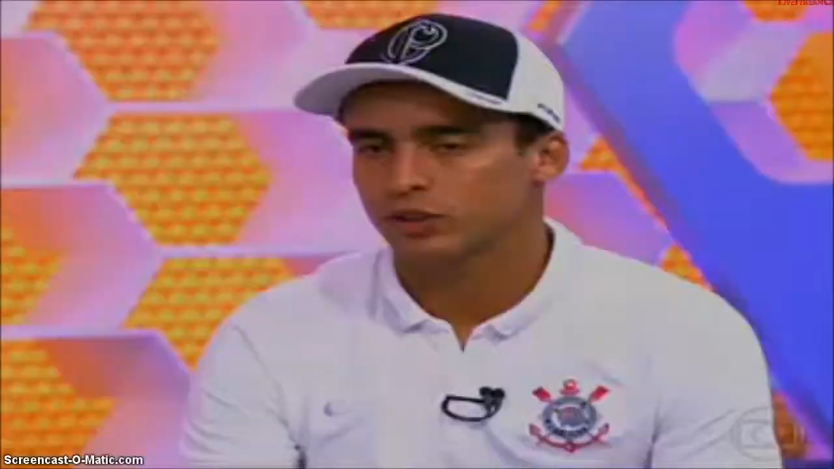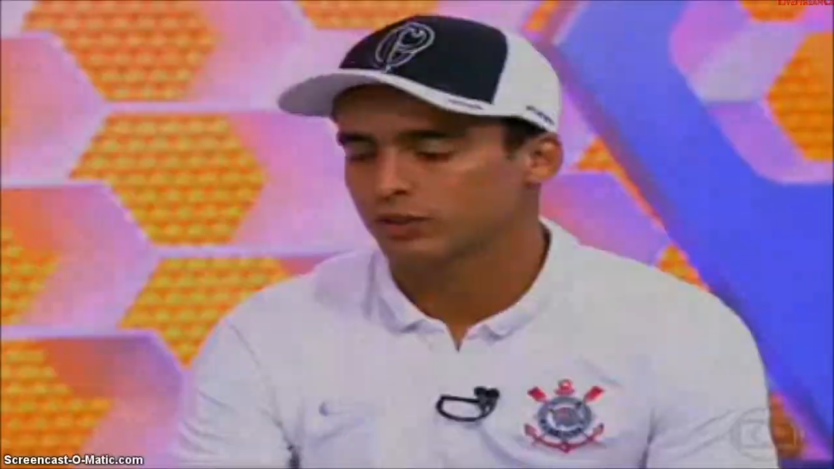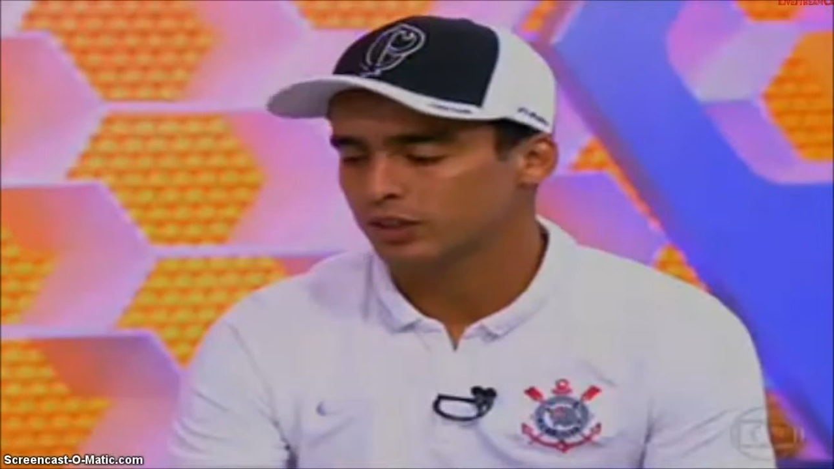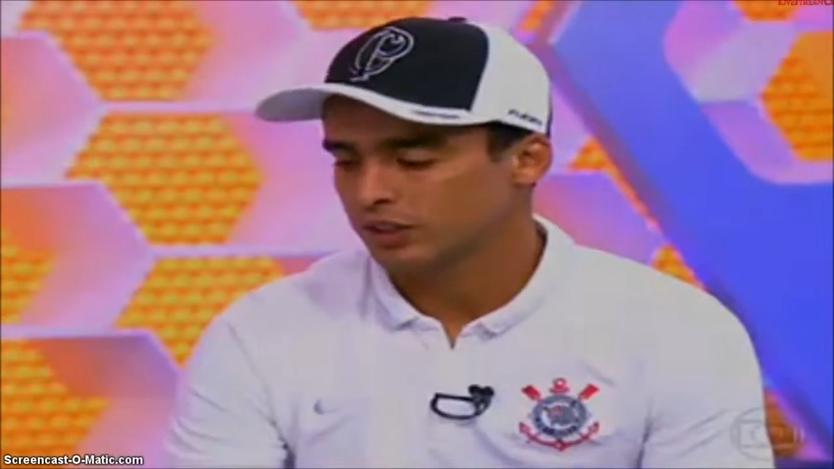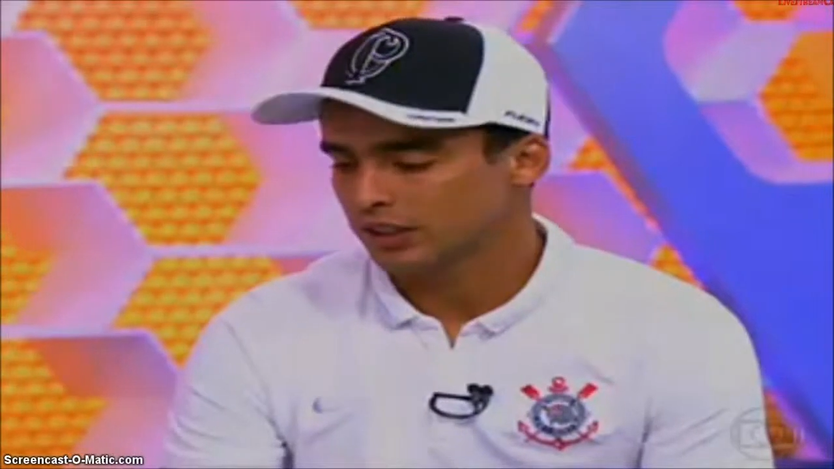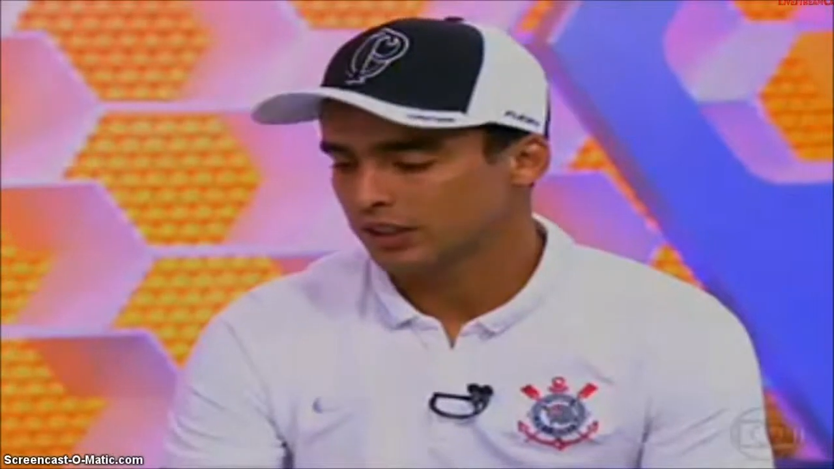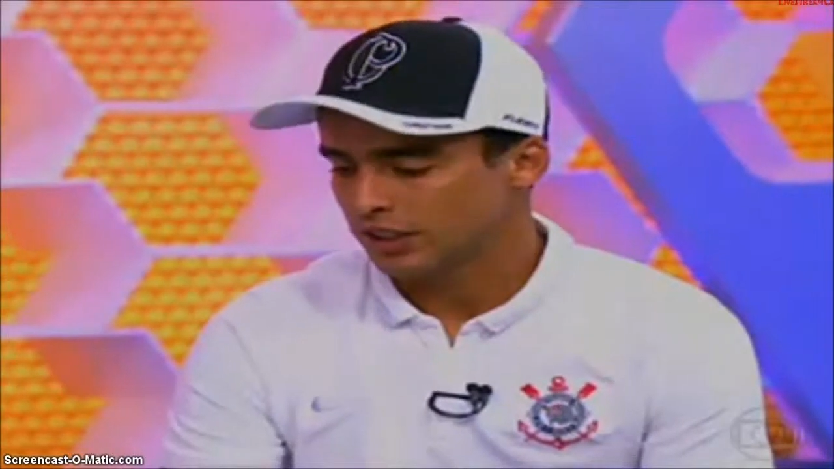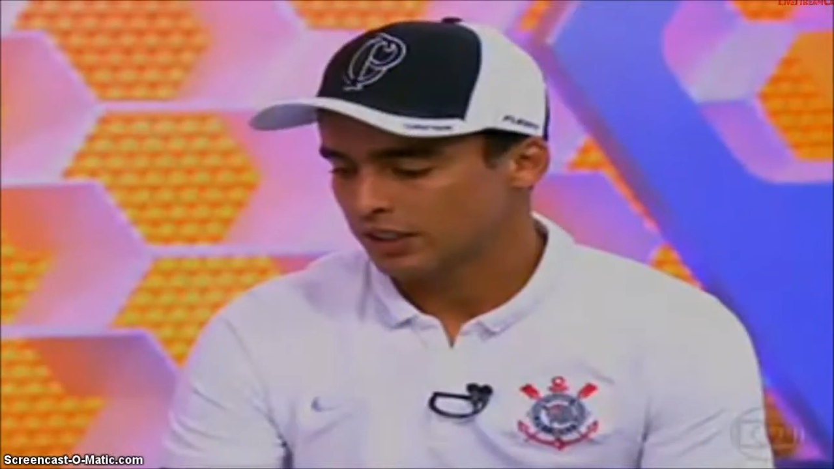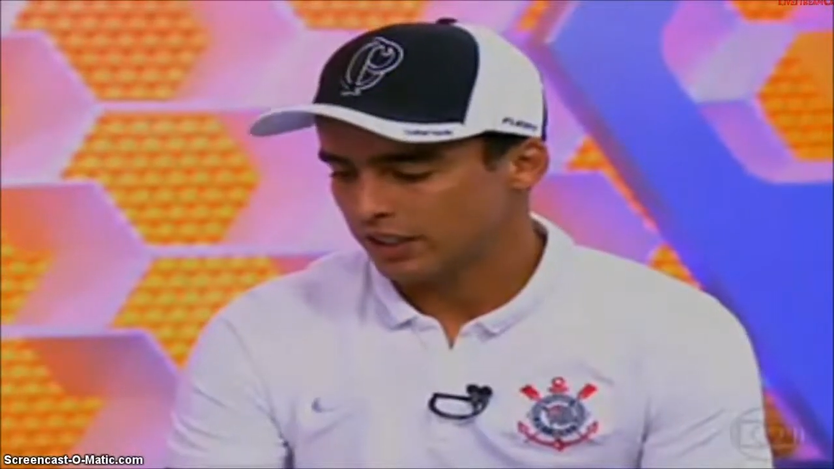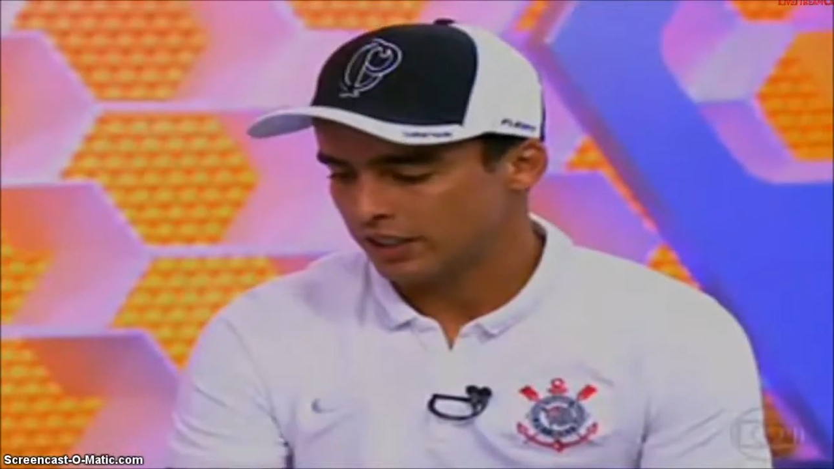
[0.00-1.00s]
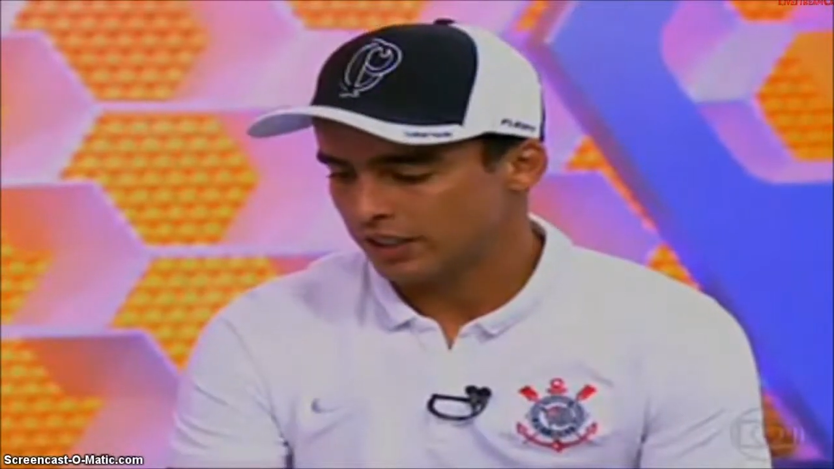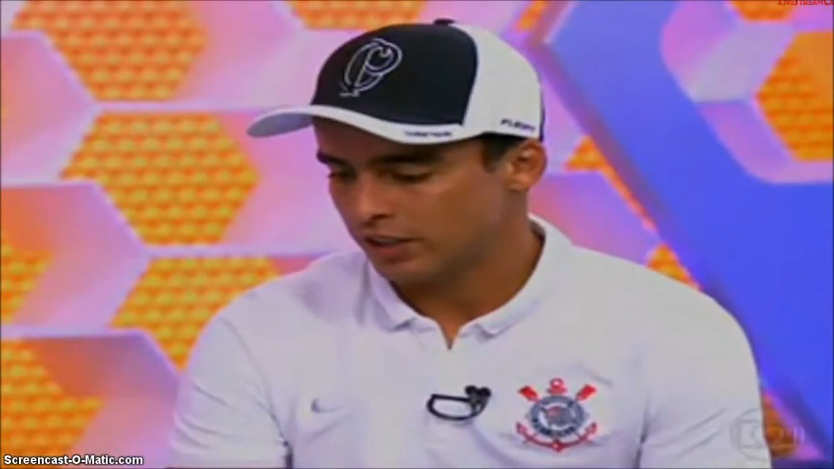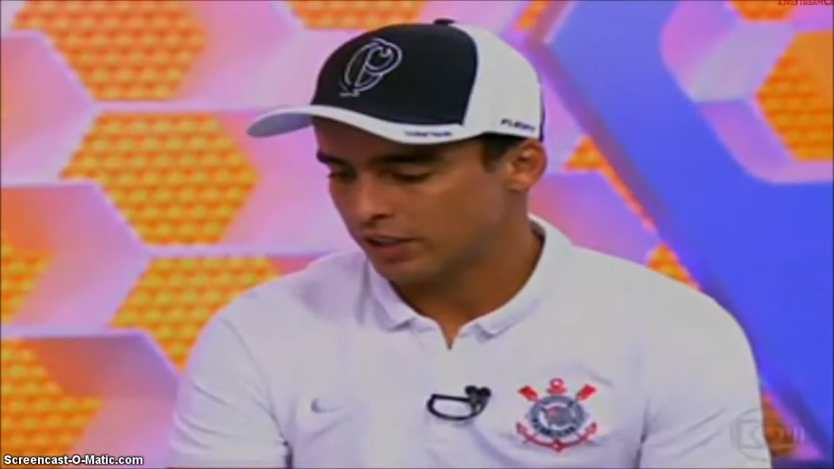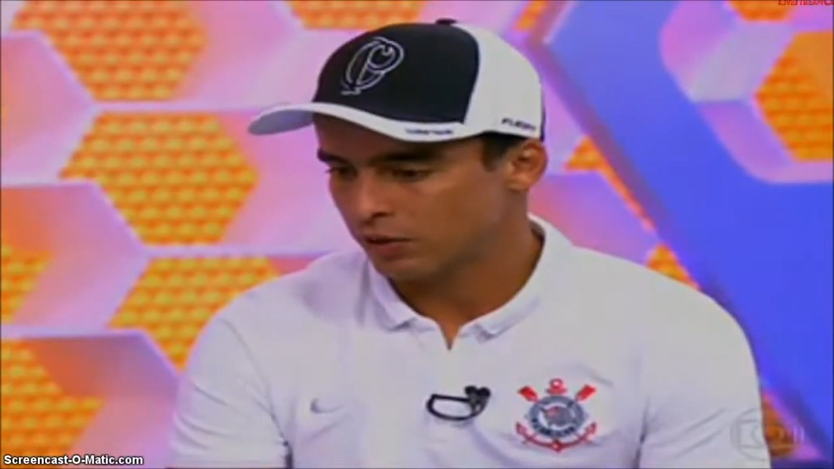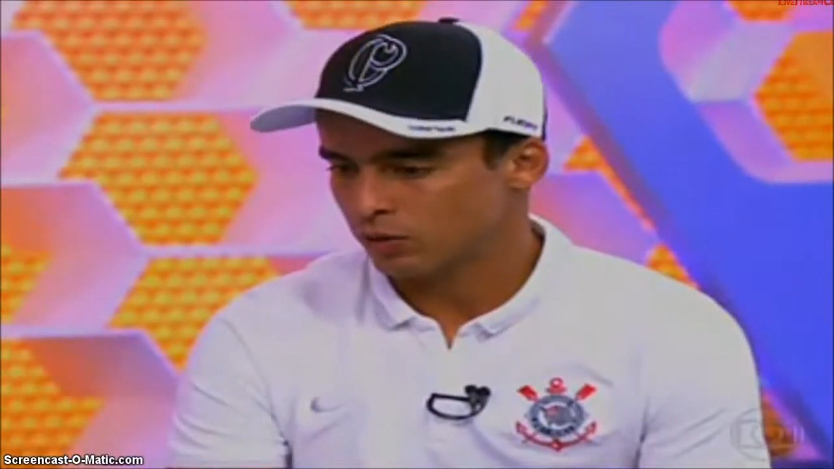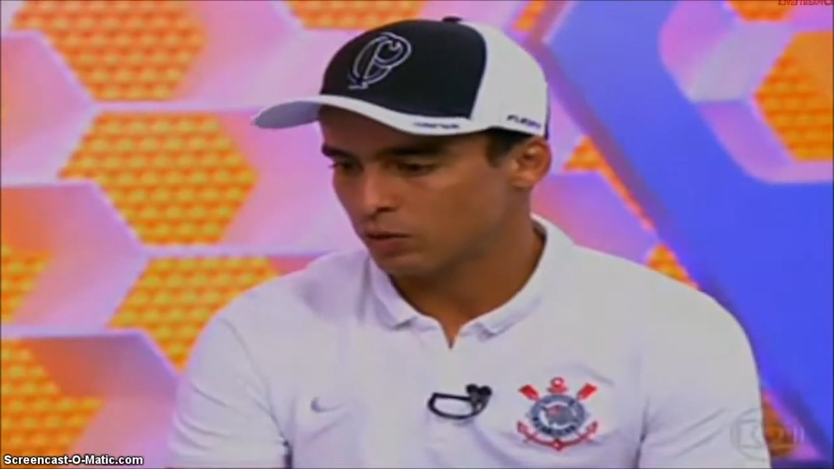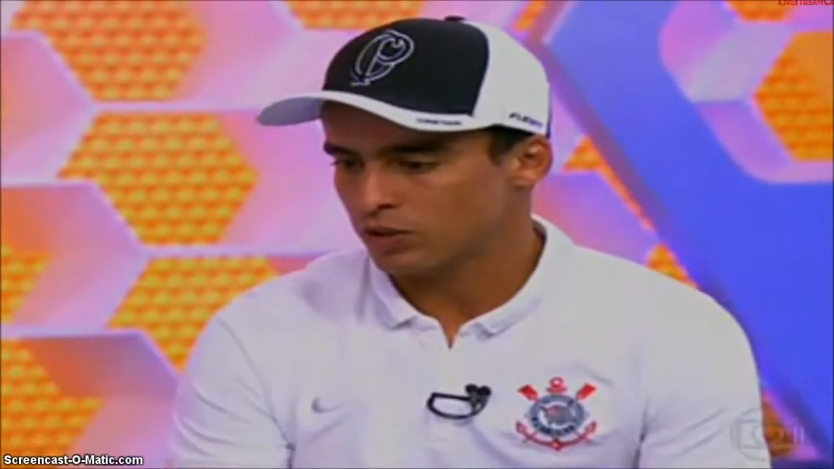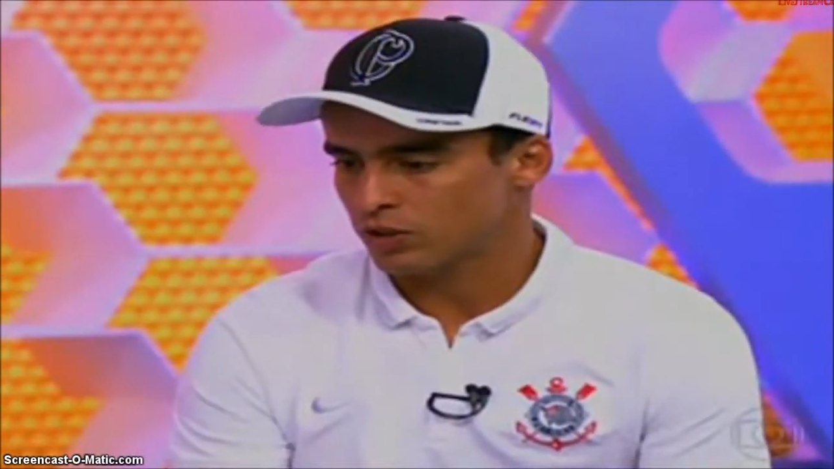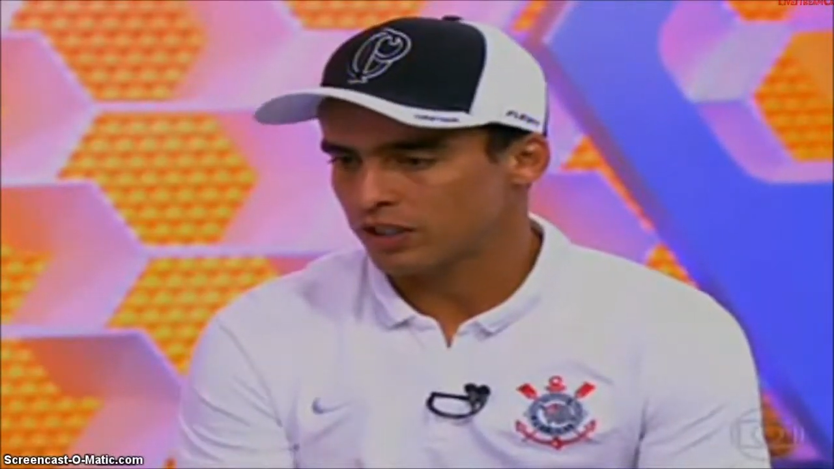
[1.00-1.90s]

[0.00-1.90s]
boa. É,